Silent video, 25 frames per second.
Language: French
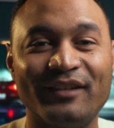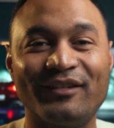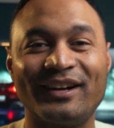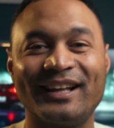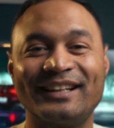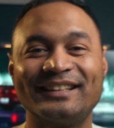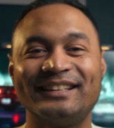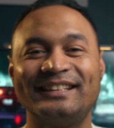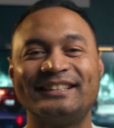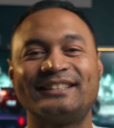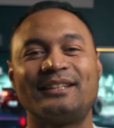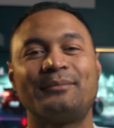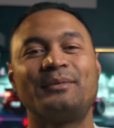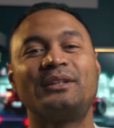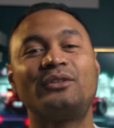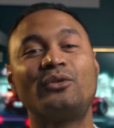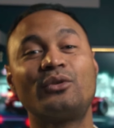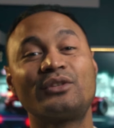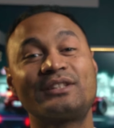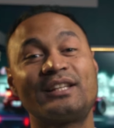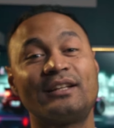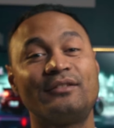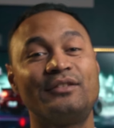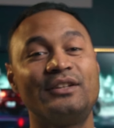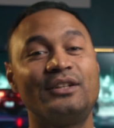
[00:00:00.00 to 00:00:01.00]
Et voilà les amis,
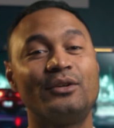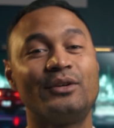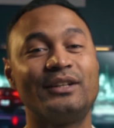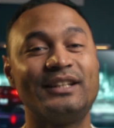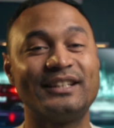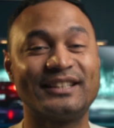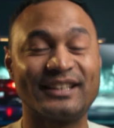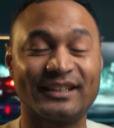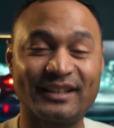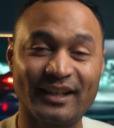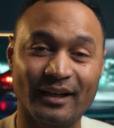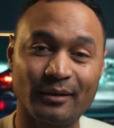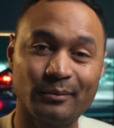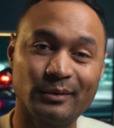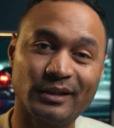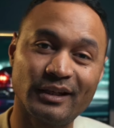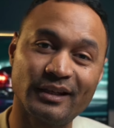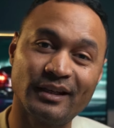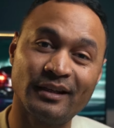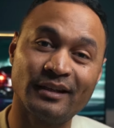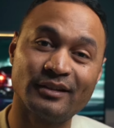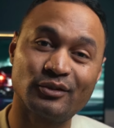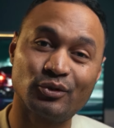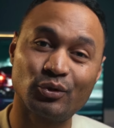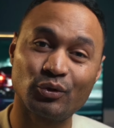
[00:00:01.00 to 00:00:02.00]
donc cette vidéo est déjà
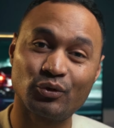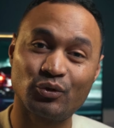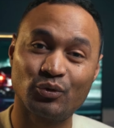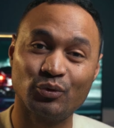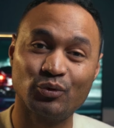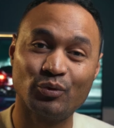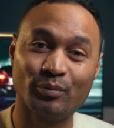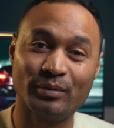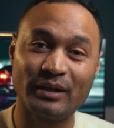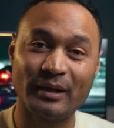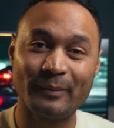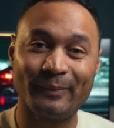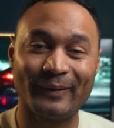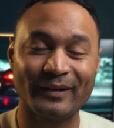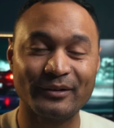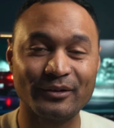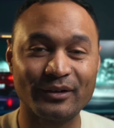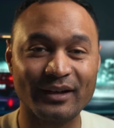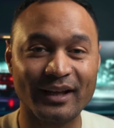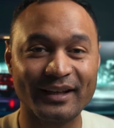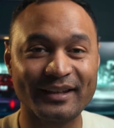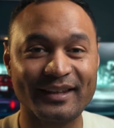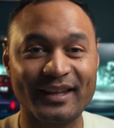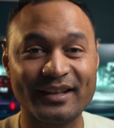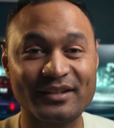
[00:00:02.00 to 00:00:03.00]
terminée. Surtout n'oubliez pas
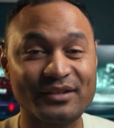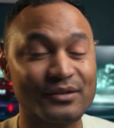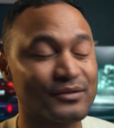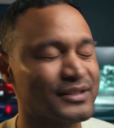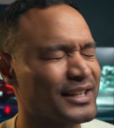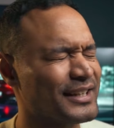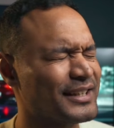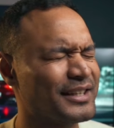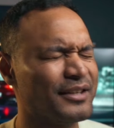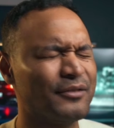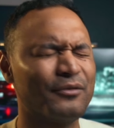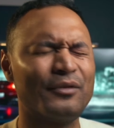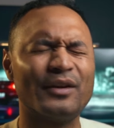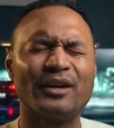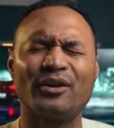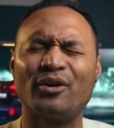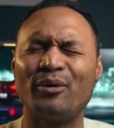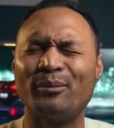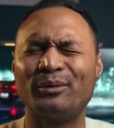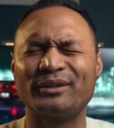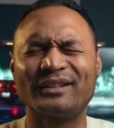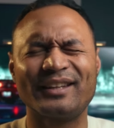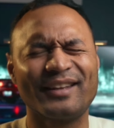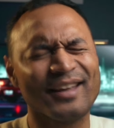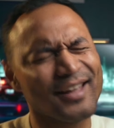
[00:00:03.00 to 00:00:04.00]
de liker si vous avez kiffé,
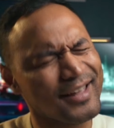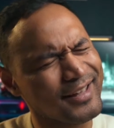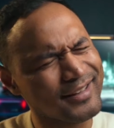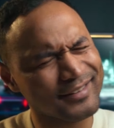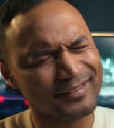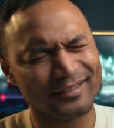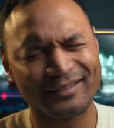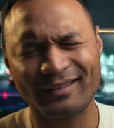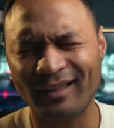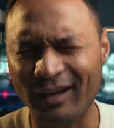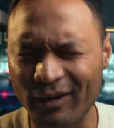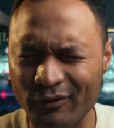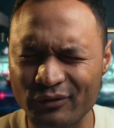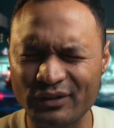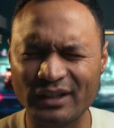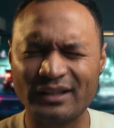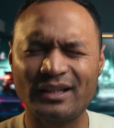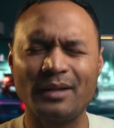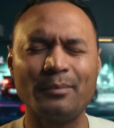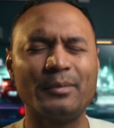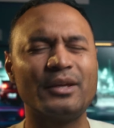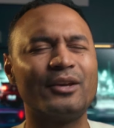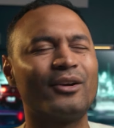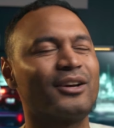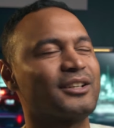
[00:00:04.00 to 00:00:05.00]
commenter, etc. Vous
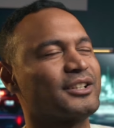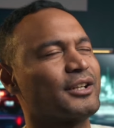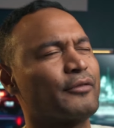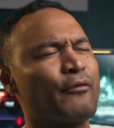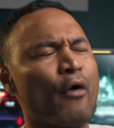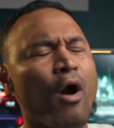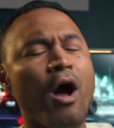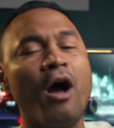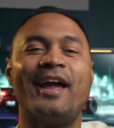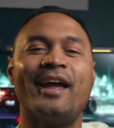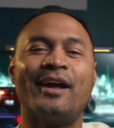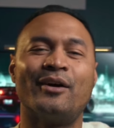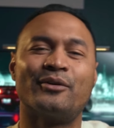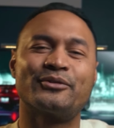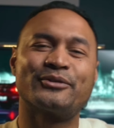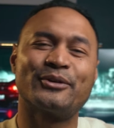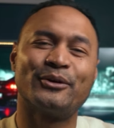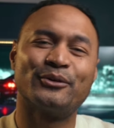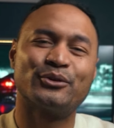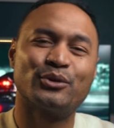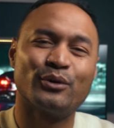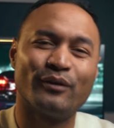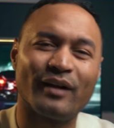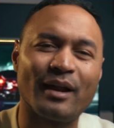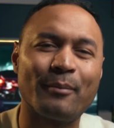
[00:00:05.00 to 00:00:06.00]
êtes les meilleurs à chaque fois. Et on se
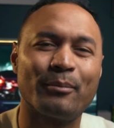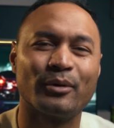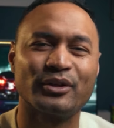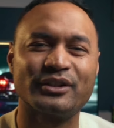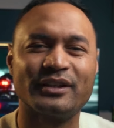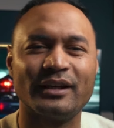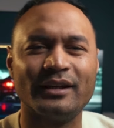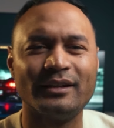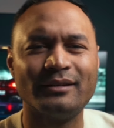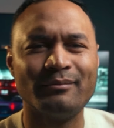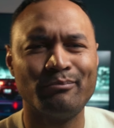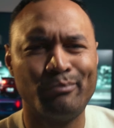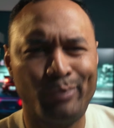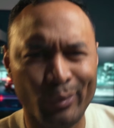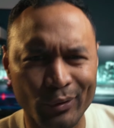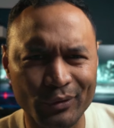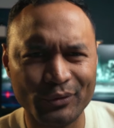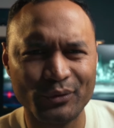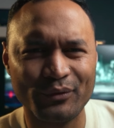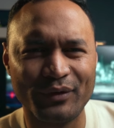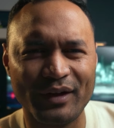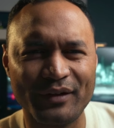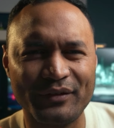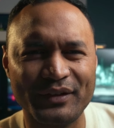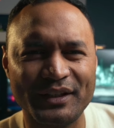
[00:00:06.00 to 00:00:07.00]
retrouve à la prochaine
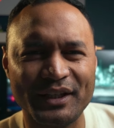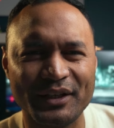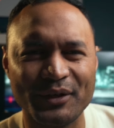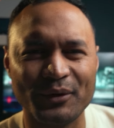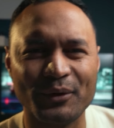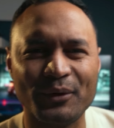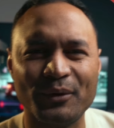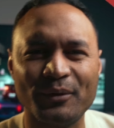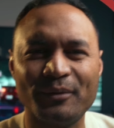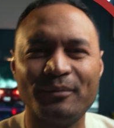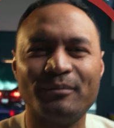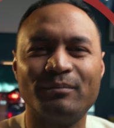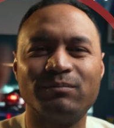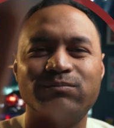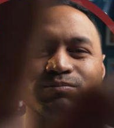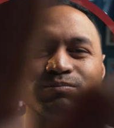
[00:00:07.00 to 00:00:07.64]
pour une nouvelle vidéo.